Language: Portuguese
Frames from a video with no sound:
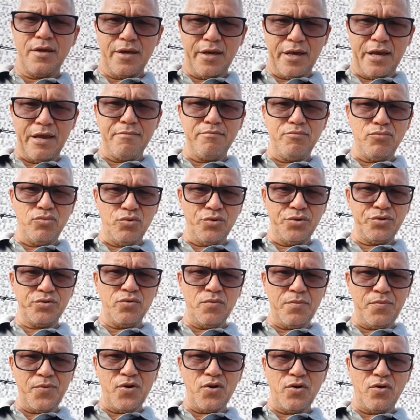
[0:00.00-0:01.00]
É
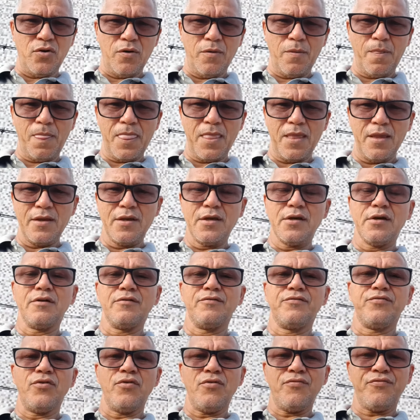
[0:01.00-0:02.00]
muito bom.
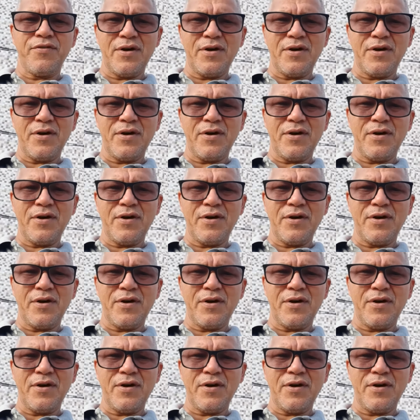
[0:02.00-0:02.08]
Vou